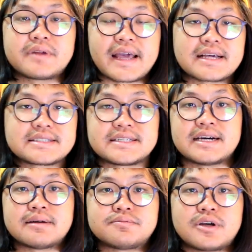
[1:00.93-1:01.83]
เด็ก
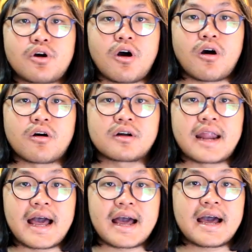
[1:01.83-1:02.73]
เสิร์ฟเจ้าของ
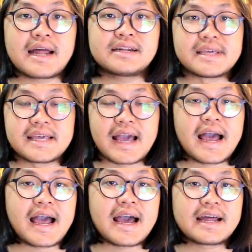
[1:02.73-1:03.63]
ร้าน t
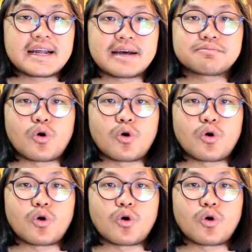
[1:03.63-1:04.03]
r นะครับ